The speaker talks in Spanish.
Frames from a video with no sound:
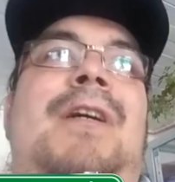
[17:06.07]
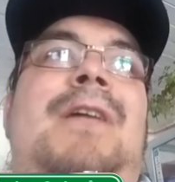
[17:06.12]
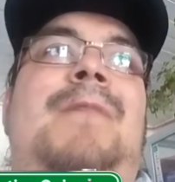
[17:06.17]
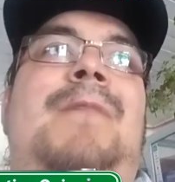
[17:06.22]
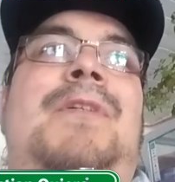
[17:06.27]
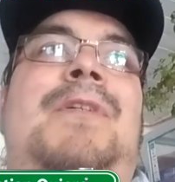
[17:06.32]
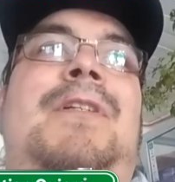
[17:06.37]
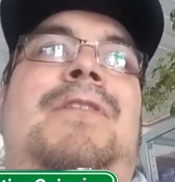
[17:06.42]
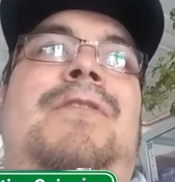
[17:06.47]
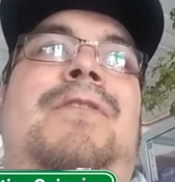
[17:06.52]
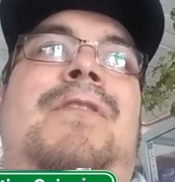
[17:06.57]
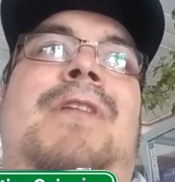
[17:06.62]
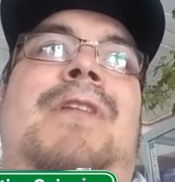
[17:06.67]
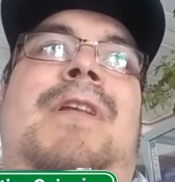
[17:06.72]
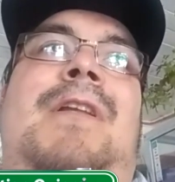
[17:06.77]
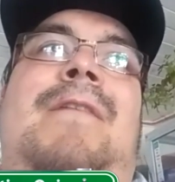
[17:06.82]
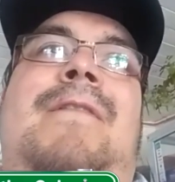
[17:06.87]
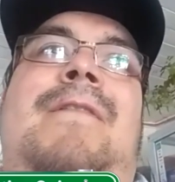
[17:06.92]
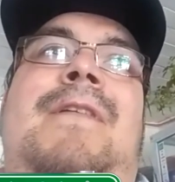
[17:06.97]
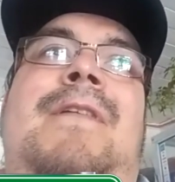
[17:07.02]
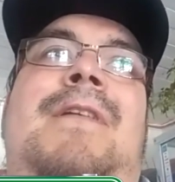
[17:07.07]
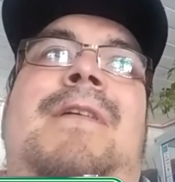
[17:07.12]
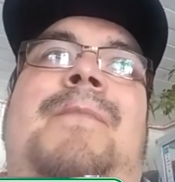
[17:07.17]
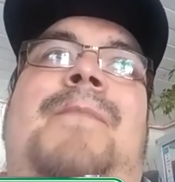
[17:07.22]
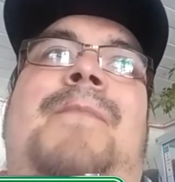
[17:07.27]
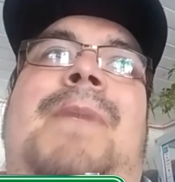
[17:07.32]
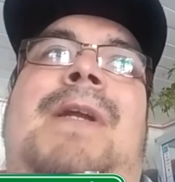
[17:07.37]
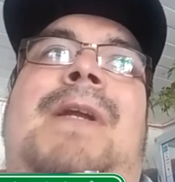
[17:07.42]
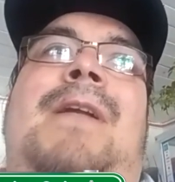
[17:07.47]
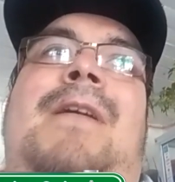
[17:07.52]
hemos hecho delivery
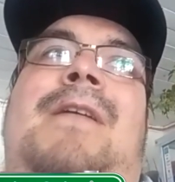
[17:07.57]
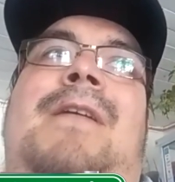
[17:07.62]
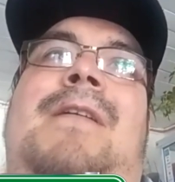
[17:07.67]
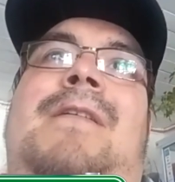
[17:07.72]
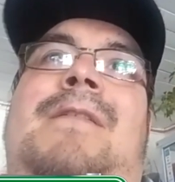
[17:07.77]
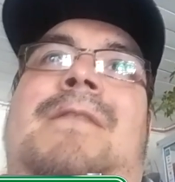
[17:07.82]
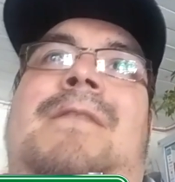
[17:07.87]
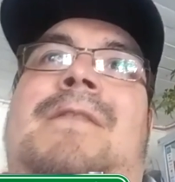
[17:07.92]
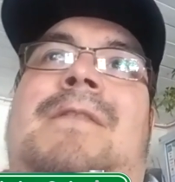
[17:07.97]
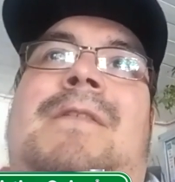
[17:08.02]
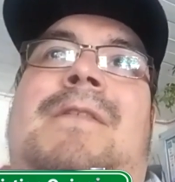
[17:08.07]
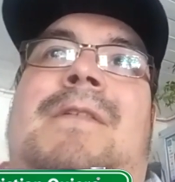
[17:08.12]
para